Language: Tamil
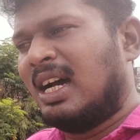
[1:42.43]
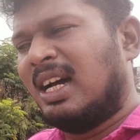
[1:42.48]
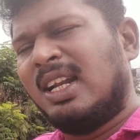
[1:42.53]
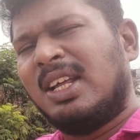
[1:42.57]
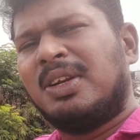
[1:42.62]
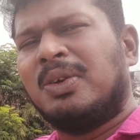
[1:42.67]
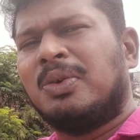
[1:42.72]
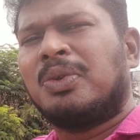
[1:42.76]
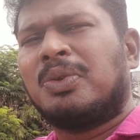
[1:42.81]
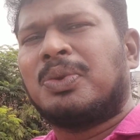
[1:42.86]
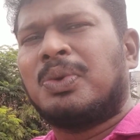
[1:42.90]

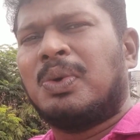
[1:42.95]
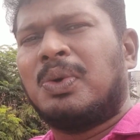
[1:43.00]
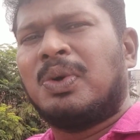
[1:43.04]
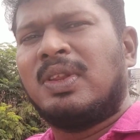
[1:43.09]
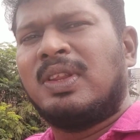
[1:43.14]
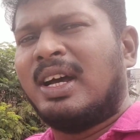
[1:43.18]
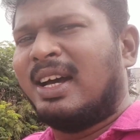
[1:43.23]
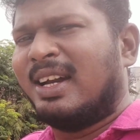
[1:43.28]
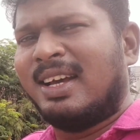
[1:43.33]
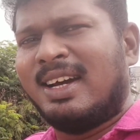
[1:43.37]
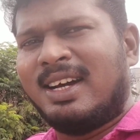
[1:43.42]
அழணும்னு
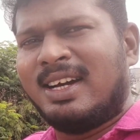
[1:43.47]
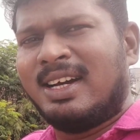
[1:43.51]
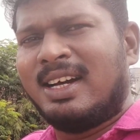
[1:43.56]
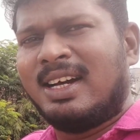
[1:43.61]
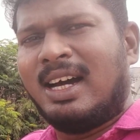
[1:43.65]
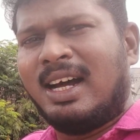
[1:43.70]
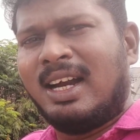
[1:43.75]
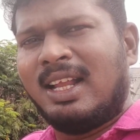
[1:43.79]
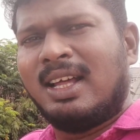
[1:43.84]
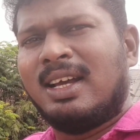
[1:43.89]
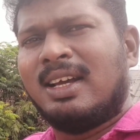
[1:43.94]
தோணுது ஆனால்
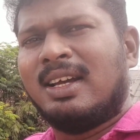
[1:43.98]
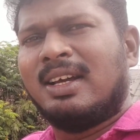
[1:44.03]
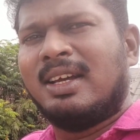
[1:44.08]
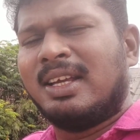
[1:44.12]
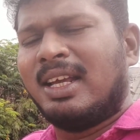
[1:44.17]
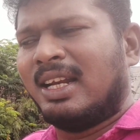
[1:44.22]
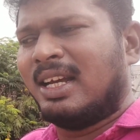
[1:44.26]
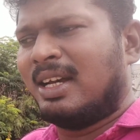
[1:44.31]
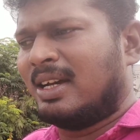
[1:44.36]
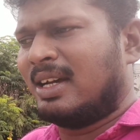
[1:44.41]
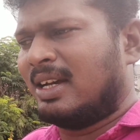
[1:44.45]
அழ
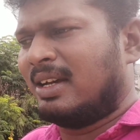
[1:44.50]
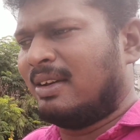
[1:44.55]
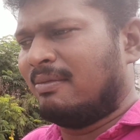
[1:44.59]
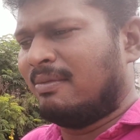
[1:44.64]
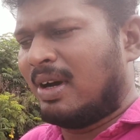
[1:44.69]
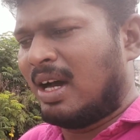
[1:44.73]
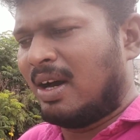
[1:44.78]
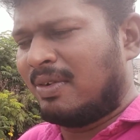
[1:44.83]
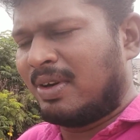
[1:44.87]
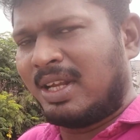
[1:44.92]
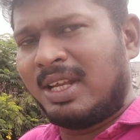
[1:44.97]
ஏன்னா
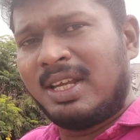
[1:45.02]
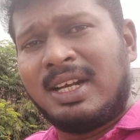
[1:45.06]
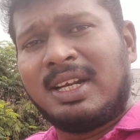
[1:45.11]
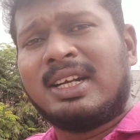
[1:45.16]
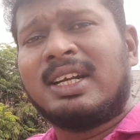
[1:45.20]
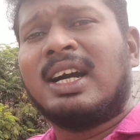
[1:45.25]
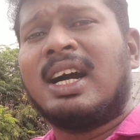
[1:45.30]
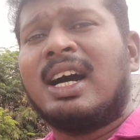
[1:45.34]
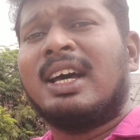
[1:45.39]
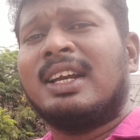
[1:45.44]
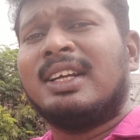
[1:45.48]
அவர்
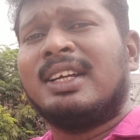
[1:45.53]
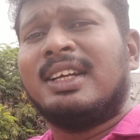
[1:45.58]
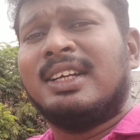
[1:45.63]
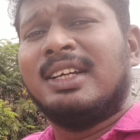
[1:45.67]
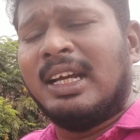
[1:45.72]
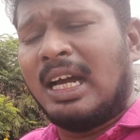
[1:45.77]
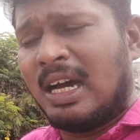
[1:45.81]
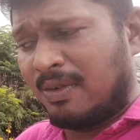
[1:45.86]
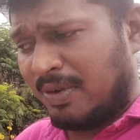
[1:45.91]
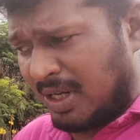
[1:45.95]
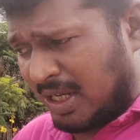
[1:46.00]
இருக்கார்
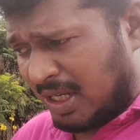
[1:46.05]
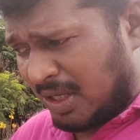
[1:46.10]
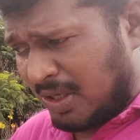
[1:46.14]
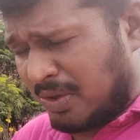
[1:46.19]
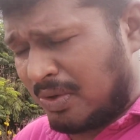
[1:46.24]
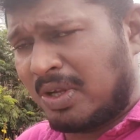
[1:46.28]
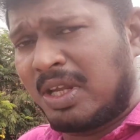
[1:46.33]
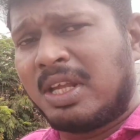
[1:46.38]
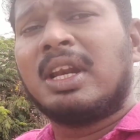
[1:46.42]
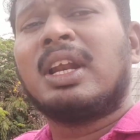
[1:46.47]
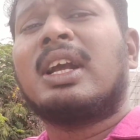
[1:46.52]
அவர்
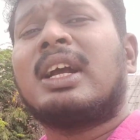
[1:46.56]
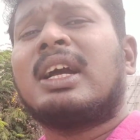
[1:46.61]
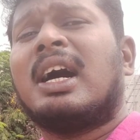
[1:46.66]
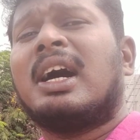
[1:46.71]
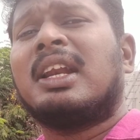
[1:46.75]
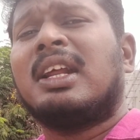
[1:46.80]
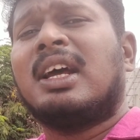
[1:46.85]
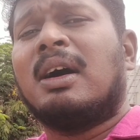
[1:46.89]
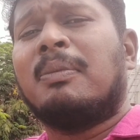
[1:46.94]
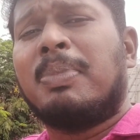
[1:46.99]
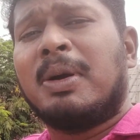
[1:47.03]
என்ன
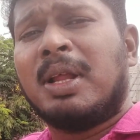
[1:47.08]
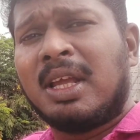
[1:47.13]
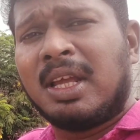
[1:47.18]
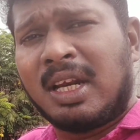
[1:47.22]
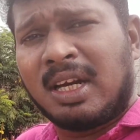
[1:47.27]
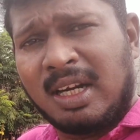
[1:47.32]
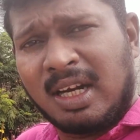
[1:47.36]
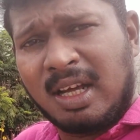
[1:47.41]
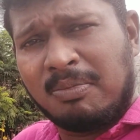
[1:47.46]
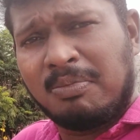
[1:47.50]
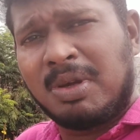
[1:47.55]
இருக்கார்
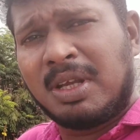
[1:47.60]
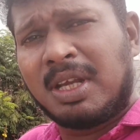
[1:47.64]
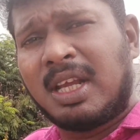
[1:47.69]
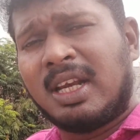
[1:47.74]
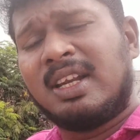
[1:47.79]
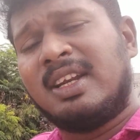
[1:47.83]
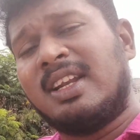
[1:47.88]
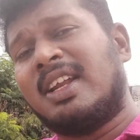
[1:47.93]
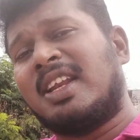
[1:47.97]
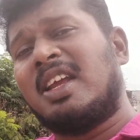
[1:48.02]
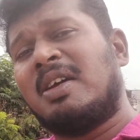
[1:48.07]
அப்படிங்கிற
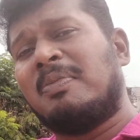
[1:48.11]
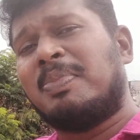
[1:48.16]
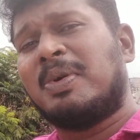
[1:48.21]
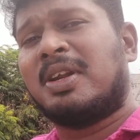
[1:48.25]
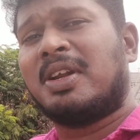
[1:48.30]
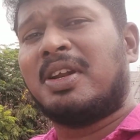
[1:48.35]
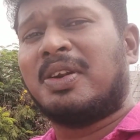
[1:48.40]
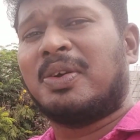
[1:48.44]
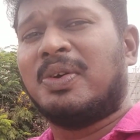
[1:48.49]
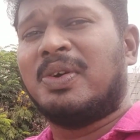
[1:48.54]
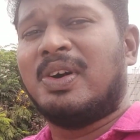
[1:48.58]
நம்பிக்கையில் நிறைய
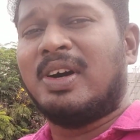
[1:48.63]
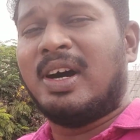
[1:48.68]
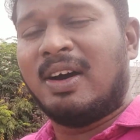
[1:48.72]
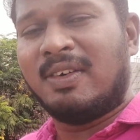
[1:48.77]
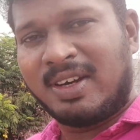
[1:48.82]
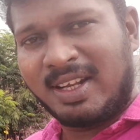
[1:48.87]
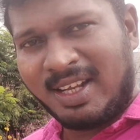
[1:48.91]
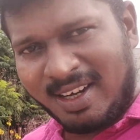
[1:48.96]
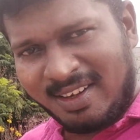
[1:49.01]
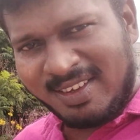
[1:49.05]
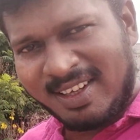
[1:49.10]
பேர் இருக்கும்
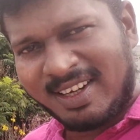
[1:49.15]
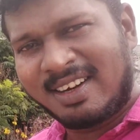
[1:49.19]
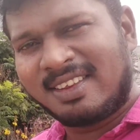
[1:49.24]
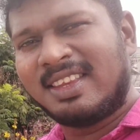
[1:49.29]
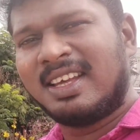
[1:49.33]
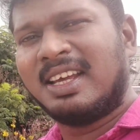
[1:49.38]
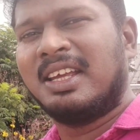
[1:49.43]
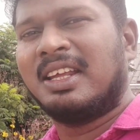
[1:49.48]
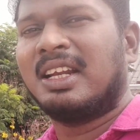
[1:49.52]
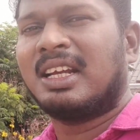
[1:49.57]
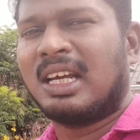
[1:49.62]
அவர் இருந்துக்கிட்டு
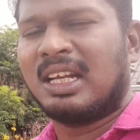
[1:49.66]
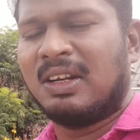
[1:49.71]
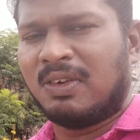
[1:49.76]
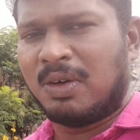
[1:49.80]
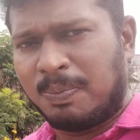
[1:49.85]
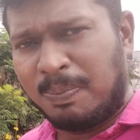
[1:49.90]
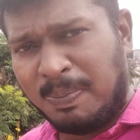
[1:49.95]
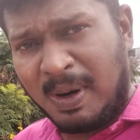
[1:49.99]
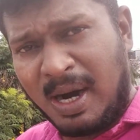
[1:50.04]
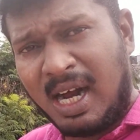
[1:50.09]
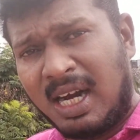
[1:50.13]
தான் இருக்கார்
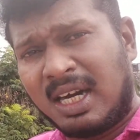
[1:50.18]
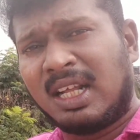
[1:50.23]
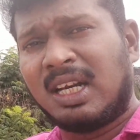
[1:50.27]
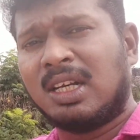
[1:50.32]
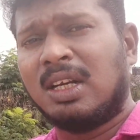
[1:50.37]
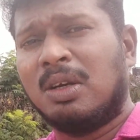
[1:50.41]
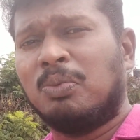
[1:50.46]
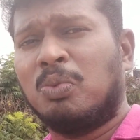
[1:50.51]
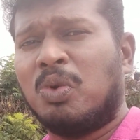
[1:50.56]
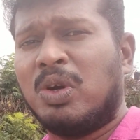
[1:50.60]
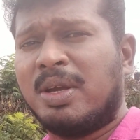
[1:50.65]
அவர்
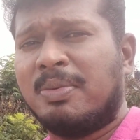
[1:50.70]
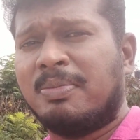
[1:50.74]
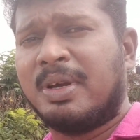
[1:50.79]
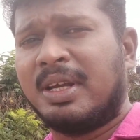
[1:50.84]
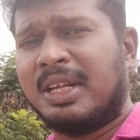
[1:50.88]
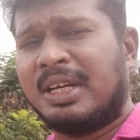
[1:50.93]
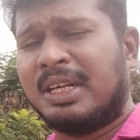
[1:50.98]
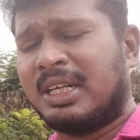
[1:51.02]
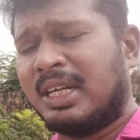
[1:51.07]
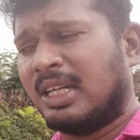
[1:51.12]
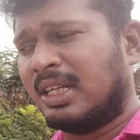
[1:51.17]
பாடல்கள்
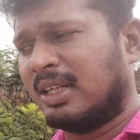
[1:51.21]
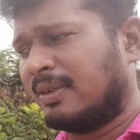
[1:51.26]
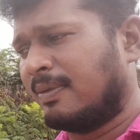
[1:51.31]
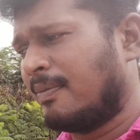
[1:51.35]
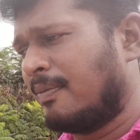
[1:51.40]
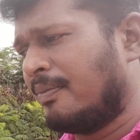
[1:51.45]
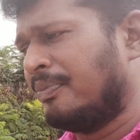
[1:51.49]
மூலியமாக இருக்கார்